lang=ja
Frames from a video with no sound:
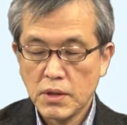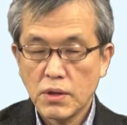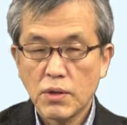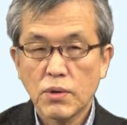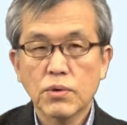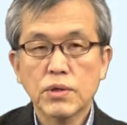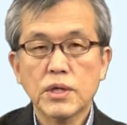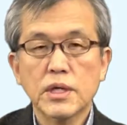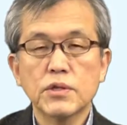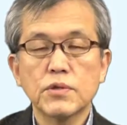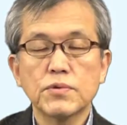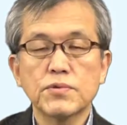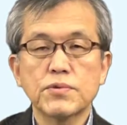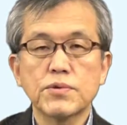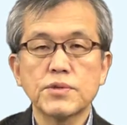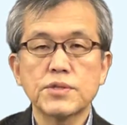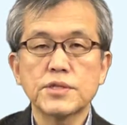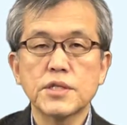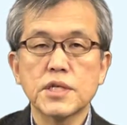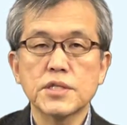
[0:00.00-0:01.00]
他の副
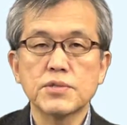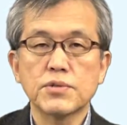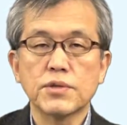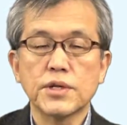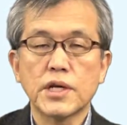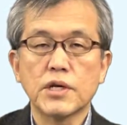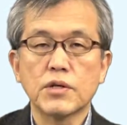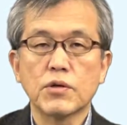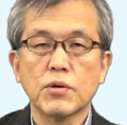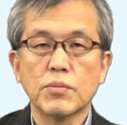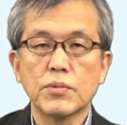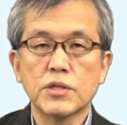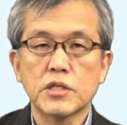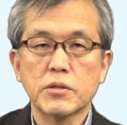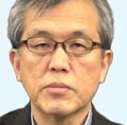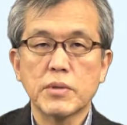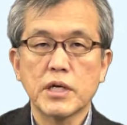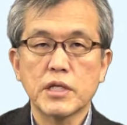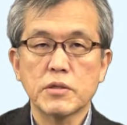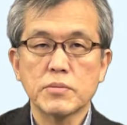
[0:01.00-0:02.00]
施設の例を見て
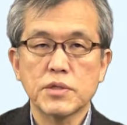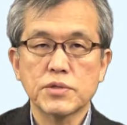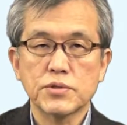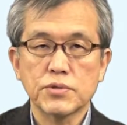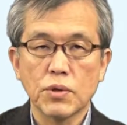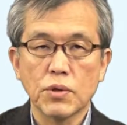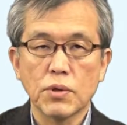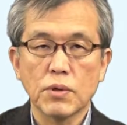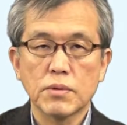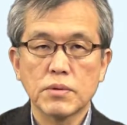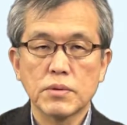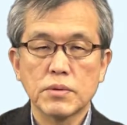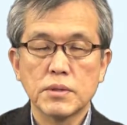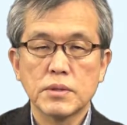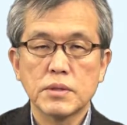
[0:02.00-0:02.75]
まいりましょう。